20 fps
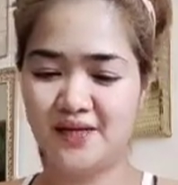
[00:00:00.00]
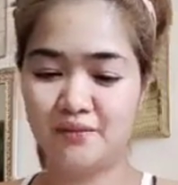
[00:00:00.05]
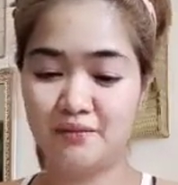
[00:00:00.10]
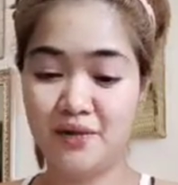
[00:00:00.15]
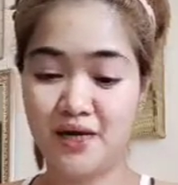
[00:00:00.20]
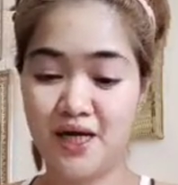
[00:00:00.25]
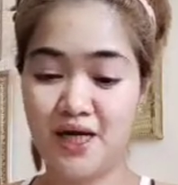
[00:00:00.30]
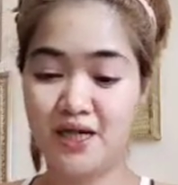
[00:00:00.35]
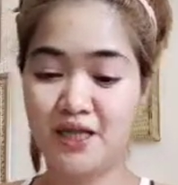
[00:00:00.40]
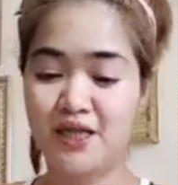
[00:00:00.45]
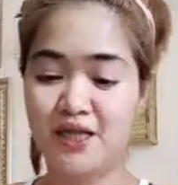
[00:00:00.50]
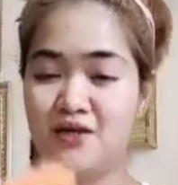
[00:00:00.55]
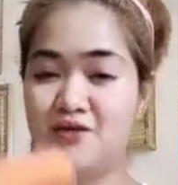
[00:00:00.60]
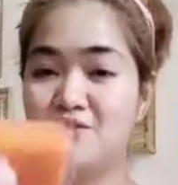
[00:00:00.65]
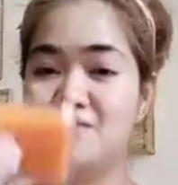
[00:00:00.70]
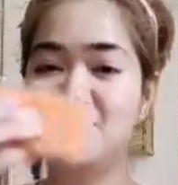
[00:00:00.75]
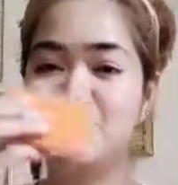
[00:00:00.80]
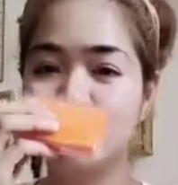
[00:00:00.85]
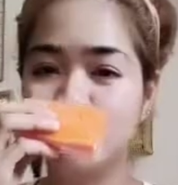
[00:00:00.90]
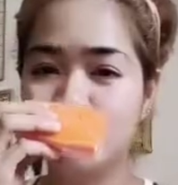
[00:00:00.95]
maganda
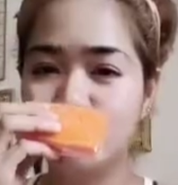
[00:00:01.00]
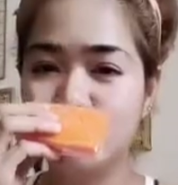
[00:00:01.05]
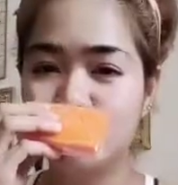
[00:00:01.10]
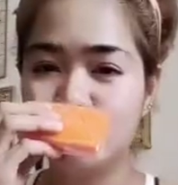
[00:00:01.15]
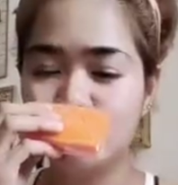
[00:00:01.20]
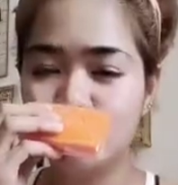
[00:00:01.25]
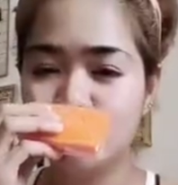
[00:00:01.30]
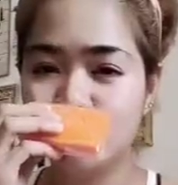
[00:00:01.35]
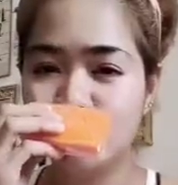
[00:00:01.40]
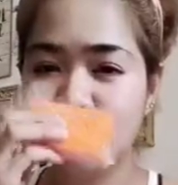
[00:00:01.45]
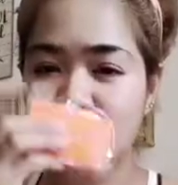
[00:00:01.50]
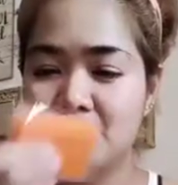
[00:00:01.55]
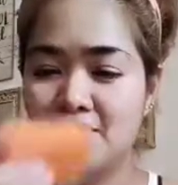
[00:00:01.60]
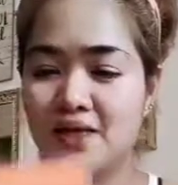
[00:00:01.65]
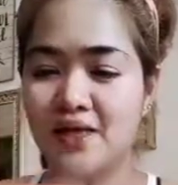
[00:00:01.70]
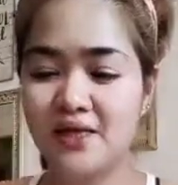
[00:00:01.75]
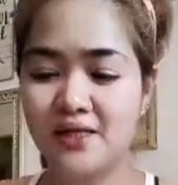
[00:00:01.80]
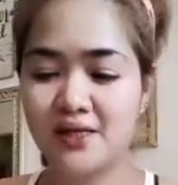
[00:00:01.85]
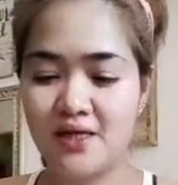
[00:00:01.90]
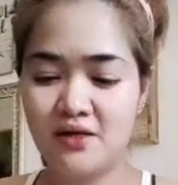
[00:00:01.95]
yung
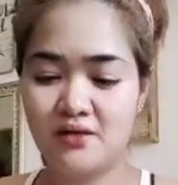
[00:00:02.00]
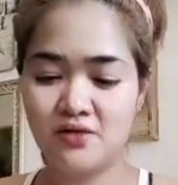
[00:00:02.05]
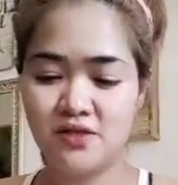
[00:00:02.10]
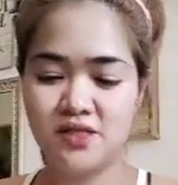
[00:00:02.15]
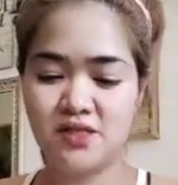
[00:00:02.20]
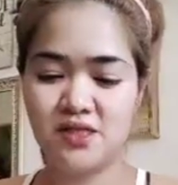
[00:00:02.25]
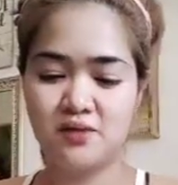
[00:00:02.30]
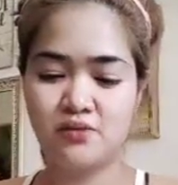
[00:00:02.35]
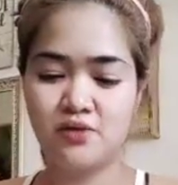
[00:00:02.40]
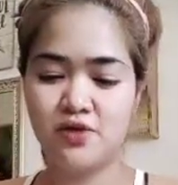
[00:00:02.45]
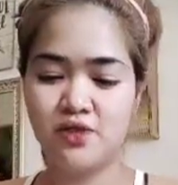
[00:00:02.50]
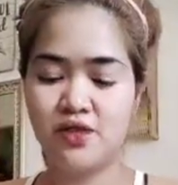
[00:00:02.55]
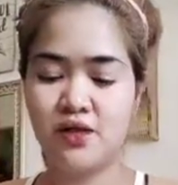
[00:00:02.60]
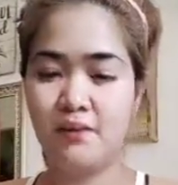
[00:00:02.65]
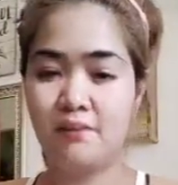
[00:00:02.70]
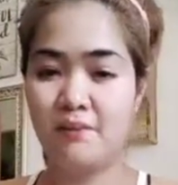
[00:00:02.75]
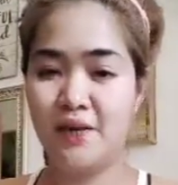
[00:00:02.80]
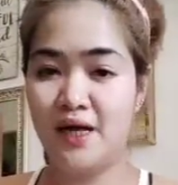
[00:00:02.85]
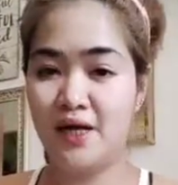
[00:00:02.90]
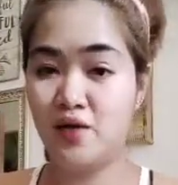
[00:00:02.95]
maganda yung sabon ng
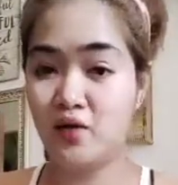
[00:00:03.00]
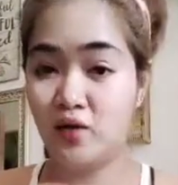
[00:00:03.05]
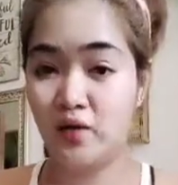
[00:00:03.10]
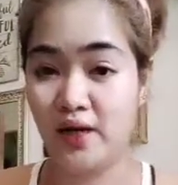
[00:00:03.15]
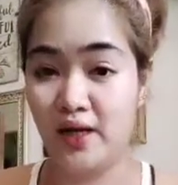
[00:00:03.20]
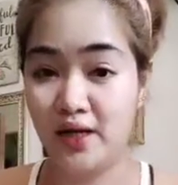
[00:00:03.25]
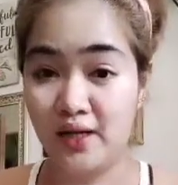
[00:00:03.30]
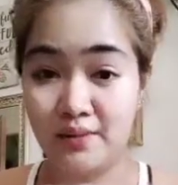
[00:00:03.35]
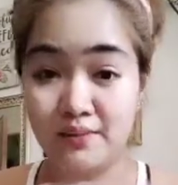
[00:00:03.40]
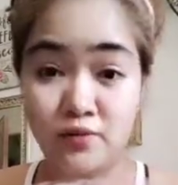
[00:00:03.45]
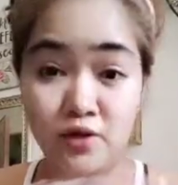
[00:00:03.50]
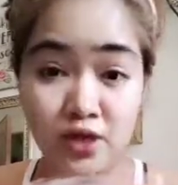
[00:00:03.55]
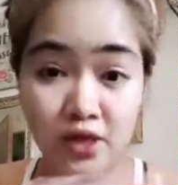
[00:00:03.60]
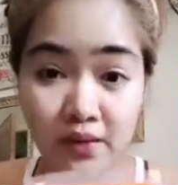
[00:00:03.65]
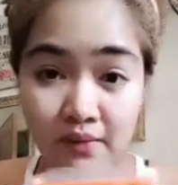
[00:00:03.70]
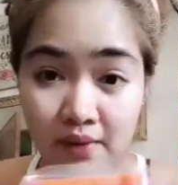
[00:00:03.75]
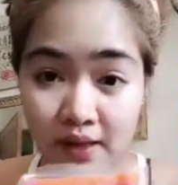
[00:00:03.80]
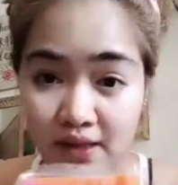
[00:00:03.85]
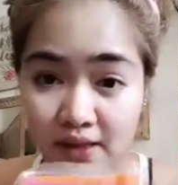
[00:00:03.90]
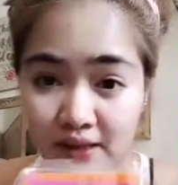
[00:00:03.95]
Belo eh. Alam nyo
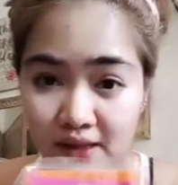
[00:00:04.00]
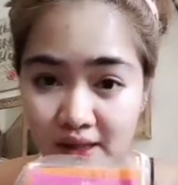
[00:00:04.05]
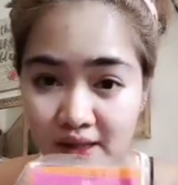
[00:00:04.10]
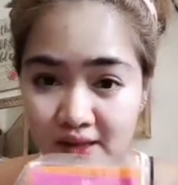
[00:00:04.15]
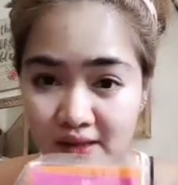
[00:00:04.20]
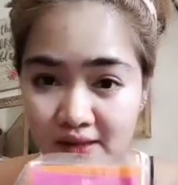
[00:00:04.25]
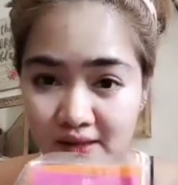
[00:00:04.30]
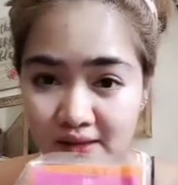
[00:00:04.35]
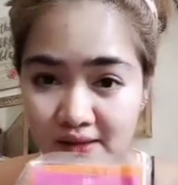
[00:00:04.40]
naman yan.